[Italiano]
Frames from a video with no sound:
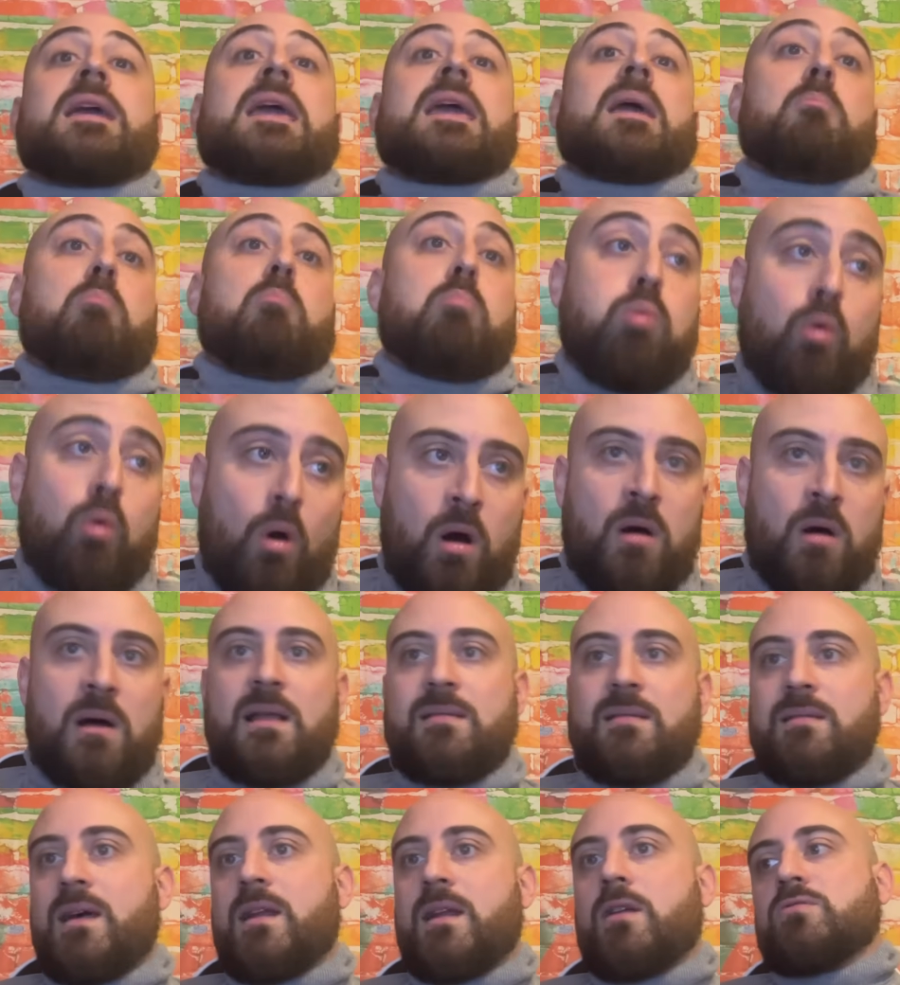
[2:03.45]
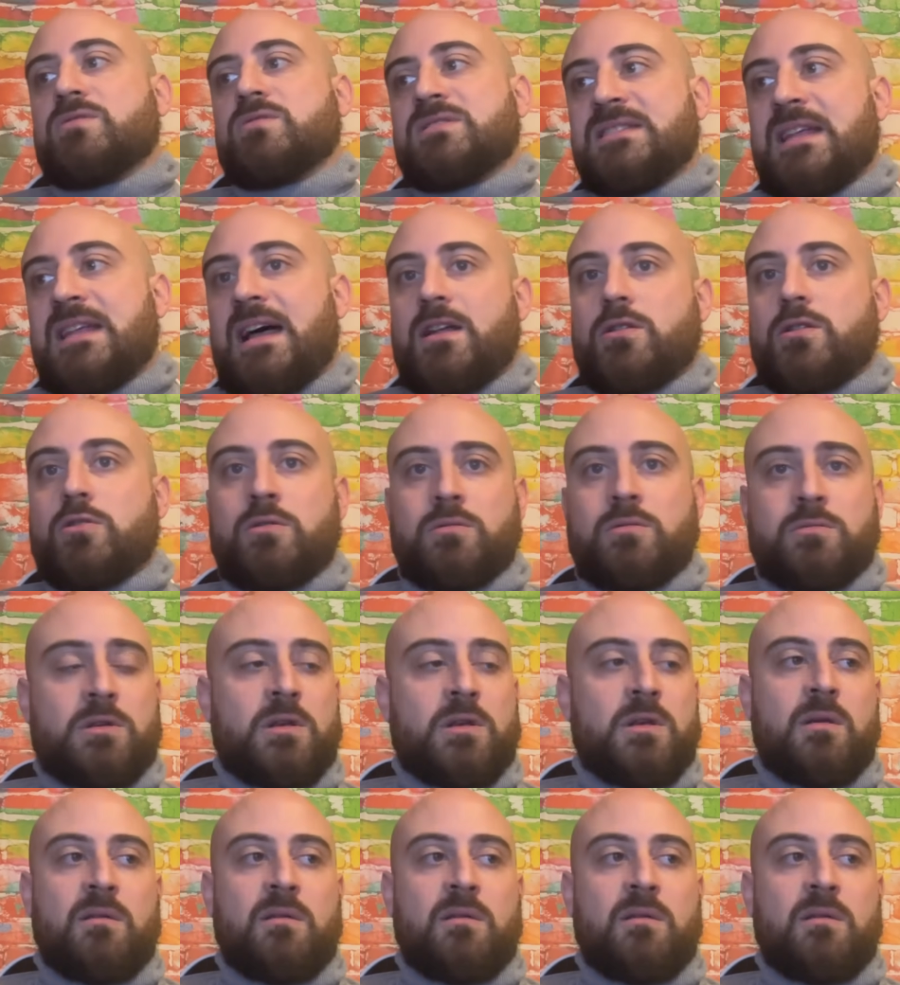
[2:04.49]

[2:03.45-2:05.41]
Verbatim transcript: che può andare allo stadio,